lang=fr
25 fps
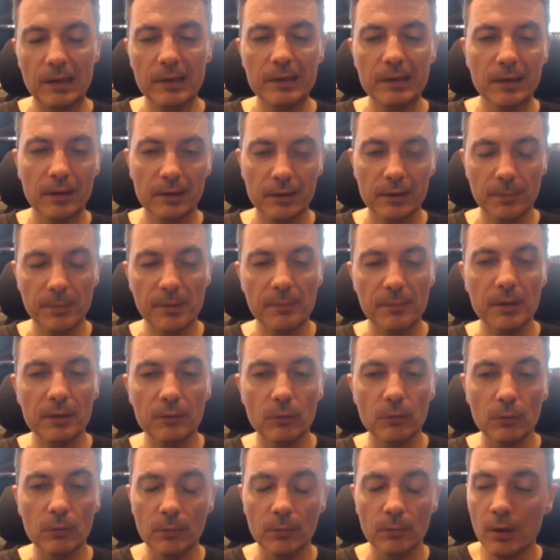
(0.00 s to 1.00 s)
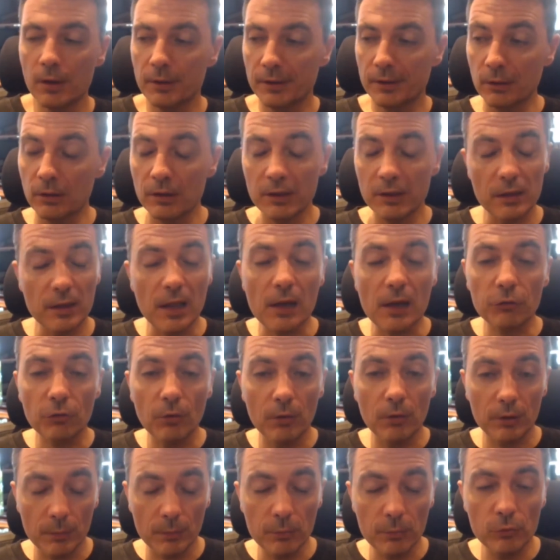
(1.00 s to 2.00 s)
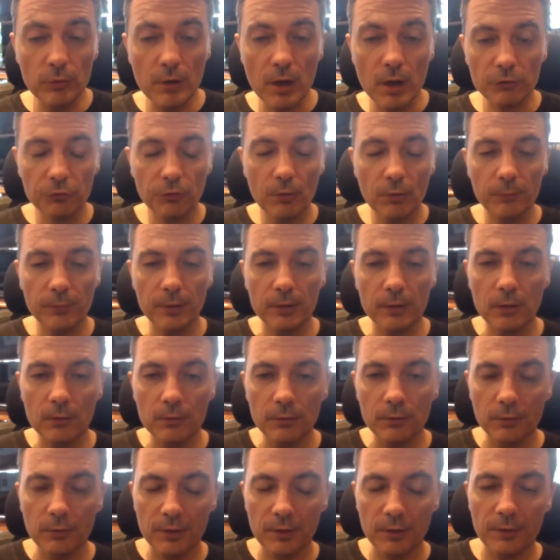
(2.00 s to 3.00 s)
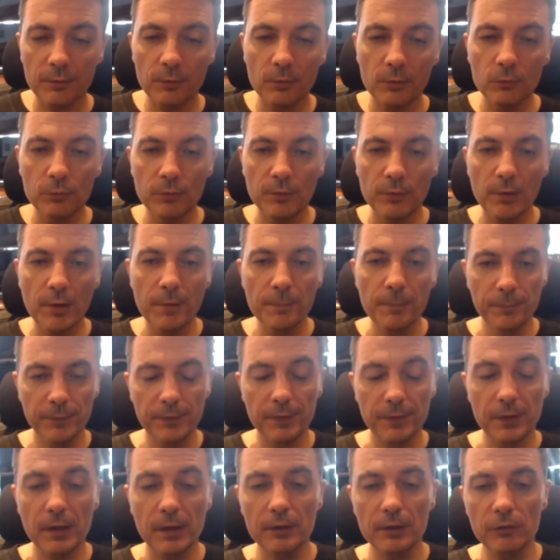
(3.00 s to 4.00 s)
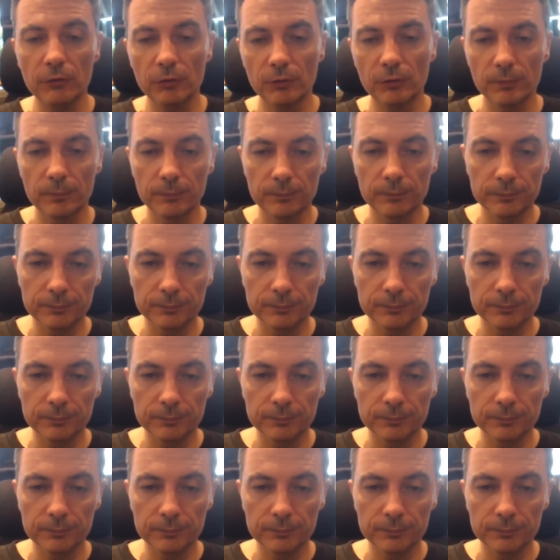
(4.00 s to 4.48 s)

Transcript: Il y a, pas mal de, de l'argent. Il y a beaucoup d'argent en fait là où dans ta zone où tu es. C'est très riche.